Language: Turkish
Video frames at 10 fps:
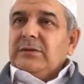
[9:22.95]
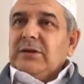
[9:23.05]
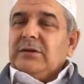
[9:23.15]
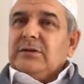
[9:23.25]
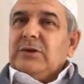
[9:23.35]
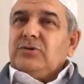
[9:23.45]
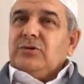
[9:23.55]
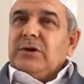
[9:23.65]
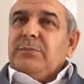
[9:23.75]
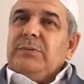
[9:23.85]
dedikten
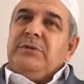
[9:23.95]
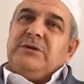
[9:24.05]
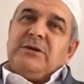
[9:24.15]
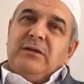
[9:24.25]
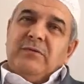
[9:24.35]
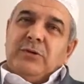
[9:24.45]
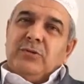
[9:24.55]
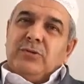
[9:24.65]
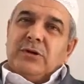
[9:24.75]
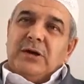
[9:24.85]
sonra bir misal veriyor.